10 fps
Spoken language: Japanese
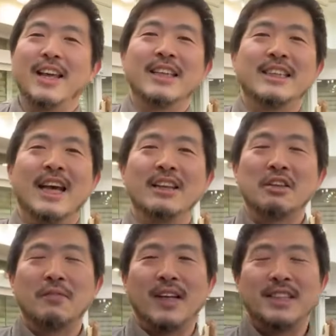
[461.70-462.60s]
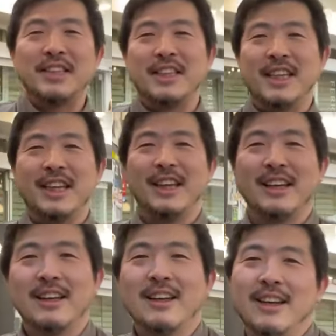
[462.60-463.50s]
ちゃんとバッチリ。
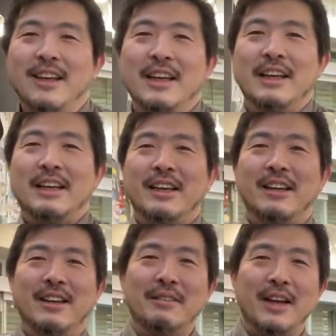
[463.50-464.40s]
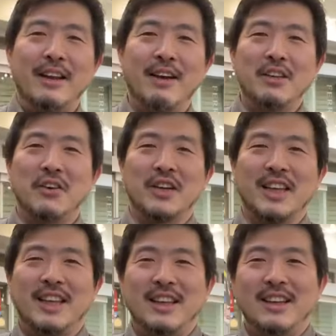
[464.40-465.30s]
はい。ペレワと。
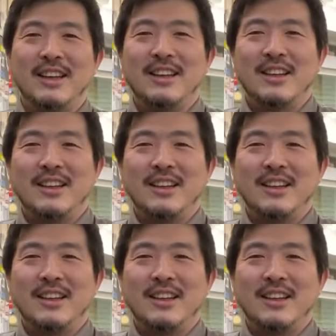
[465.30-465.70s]
ペレットワールドは長